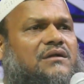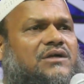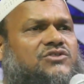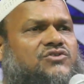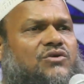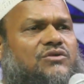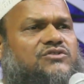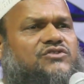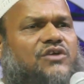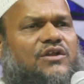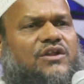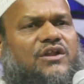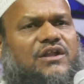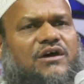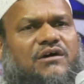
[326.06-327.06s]
রসুল
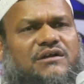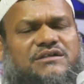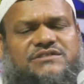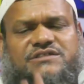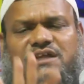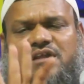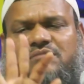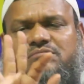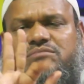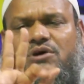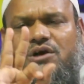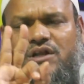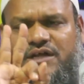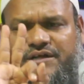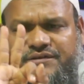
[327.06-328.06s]
সাল্লি সাল্লাম
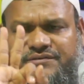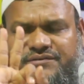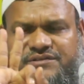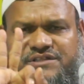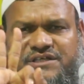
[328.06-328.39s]
বলেন